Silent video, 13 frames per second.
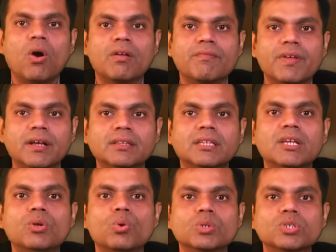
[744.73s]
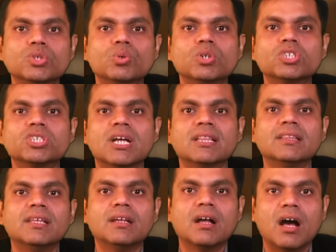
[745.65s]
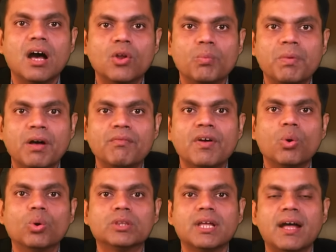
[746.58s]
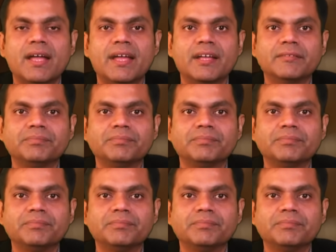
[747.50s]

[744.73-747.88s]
और व्यक्ति को सुख शांति का अनुभव होता है